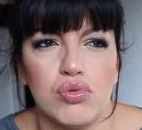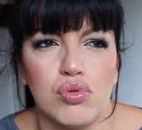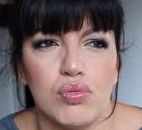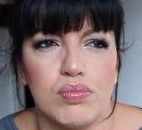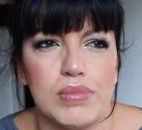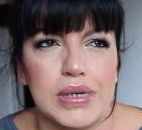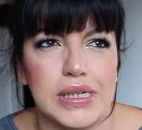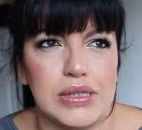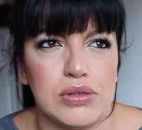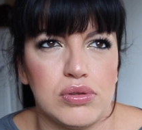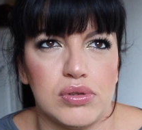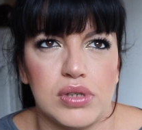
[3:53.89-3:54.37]

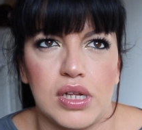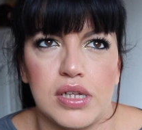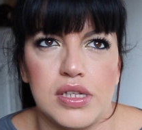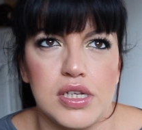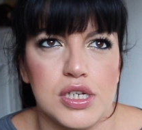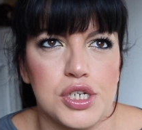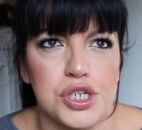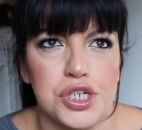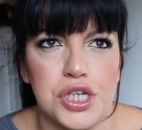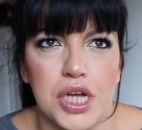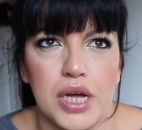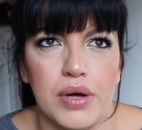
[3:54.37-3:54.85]
tubetto da
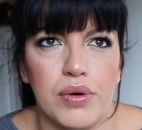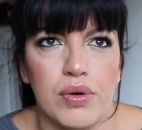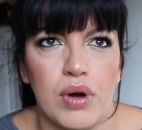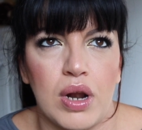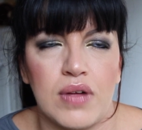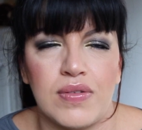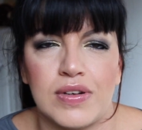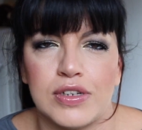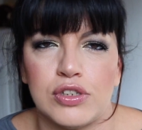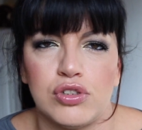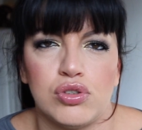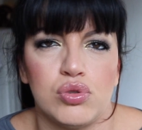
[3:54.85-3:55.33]
10 euro
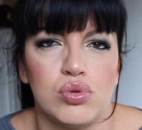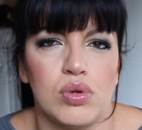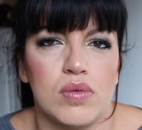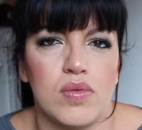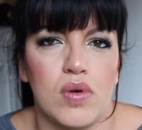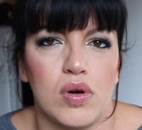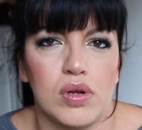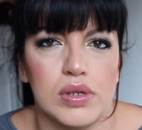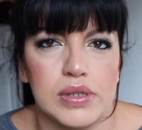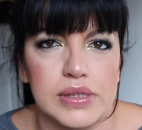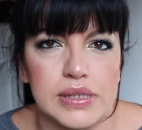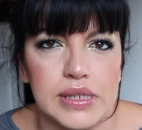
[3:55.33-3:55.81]
la faccio due
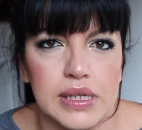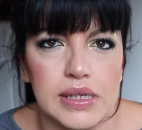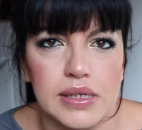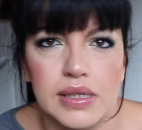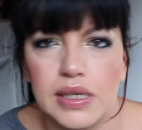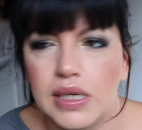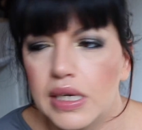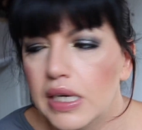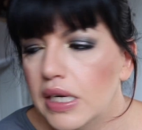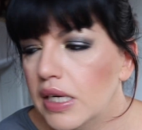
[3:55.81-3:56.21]
volte